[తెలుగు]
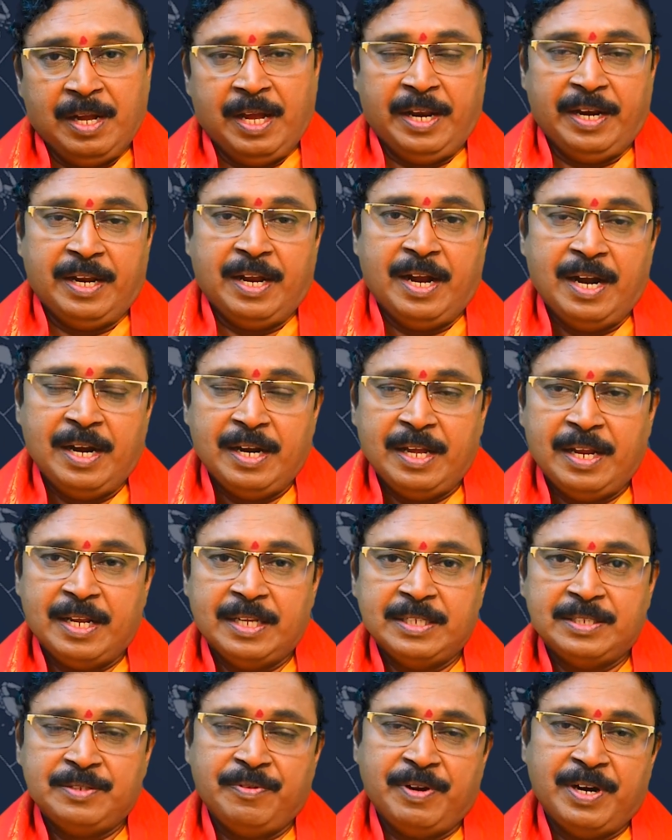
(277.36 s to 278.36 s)
కర్కాటక
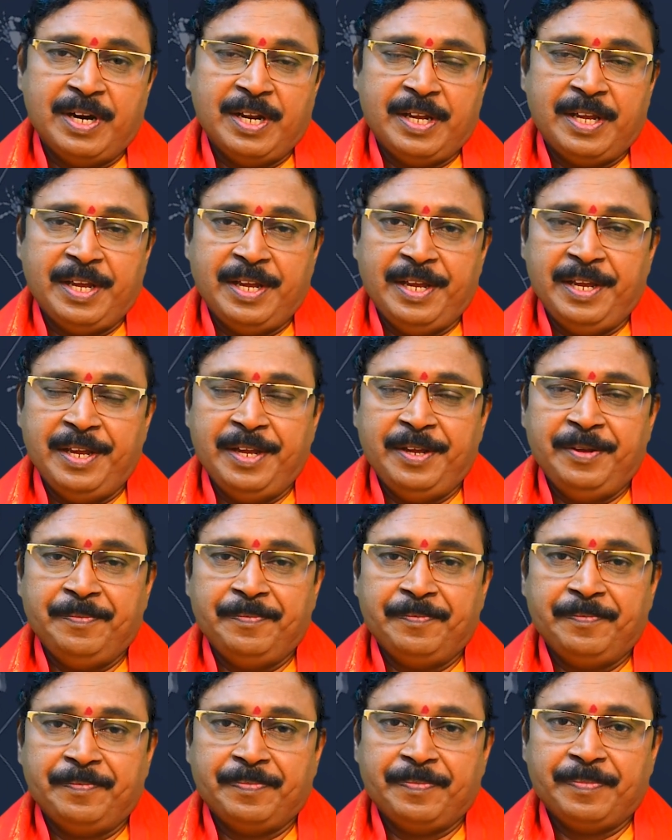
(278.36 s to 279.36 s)
రాశి వాళ్ళకి
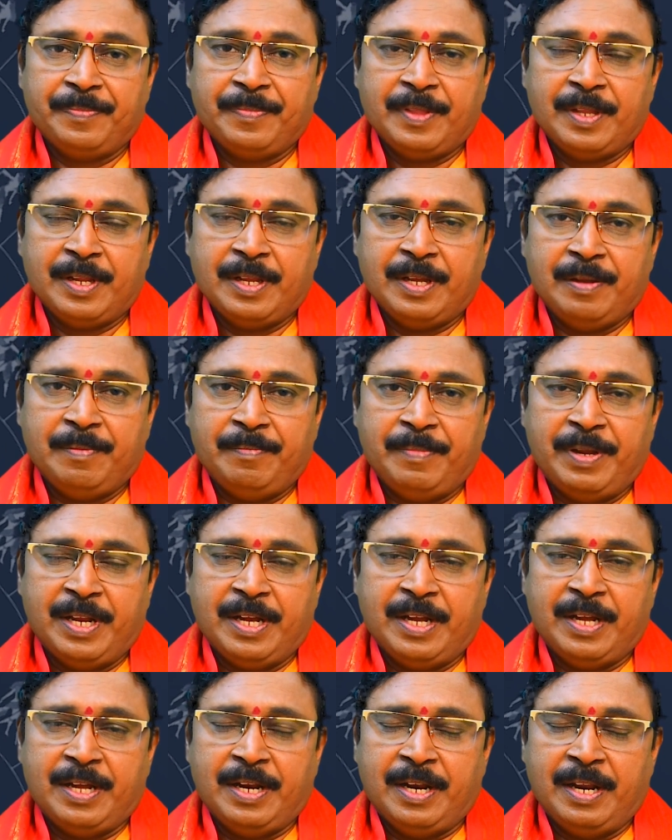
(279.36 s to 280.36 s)
మన
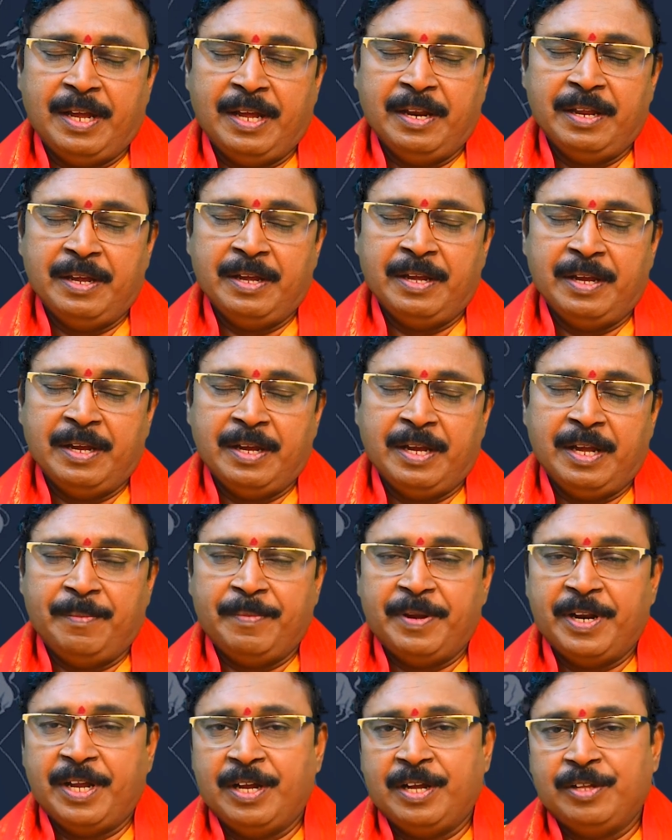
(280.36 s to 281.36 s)
గ్రహ
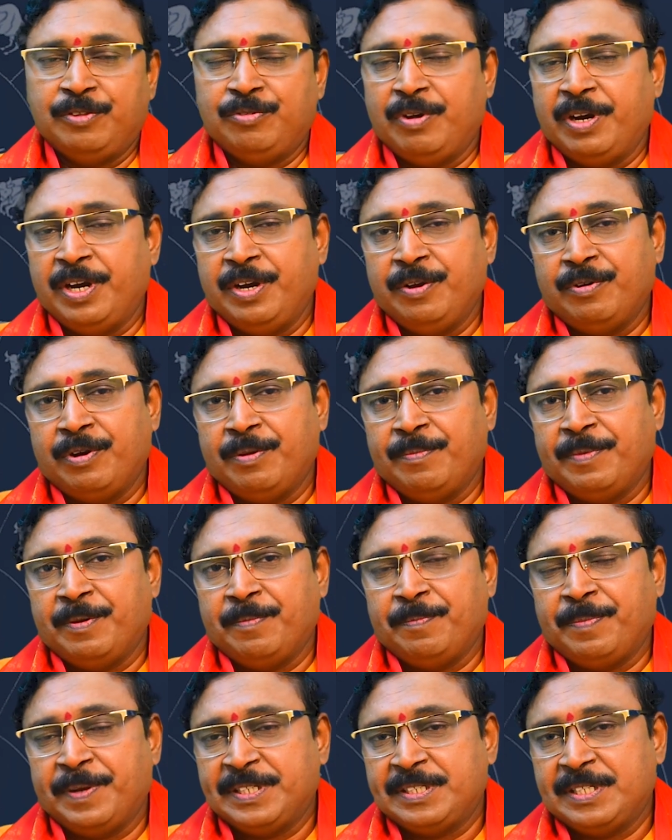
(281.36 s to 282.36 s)
గమన గతులన్నీ కూడా
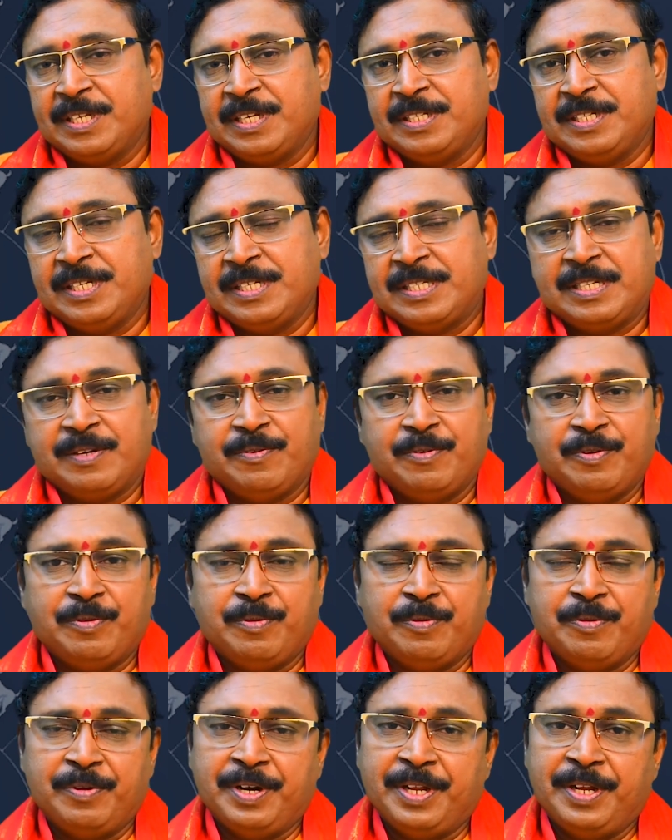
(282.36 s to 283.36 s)
మనం పరిశీలన
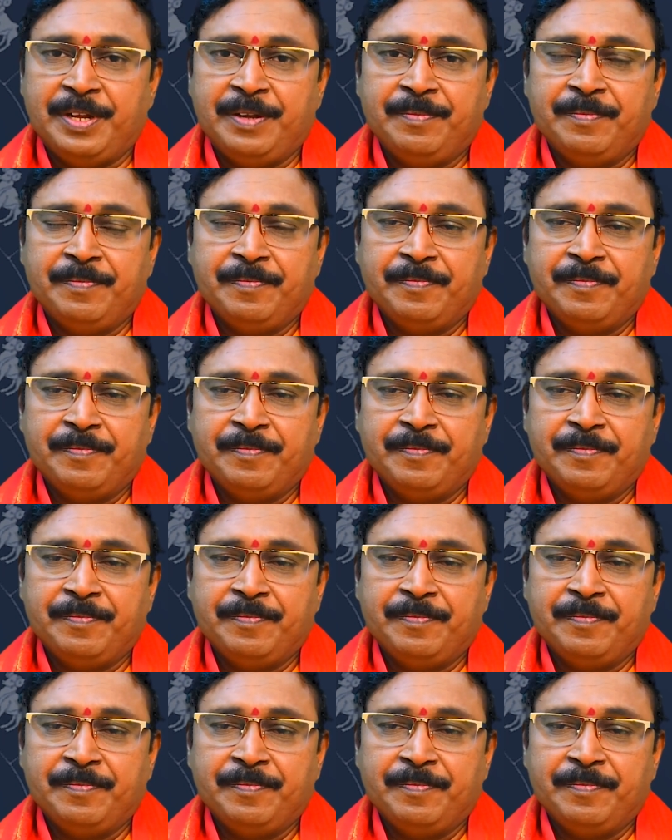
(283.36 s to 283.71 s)
చేసామనుకోండి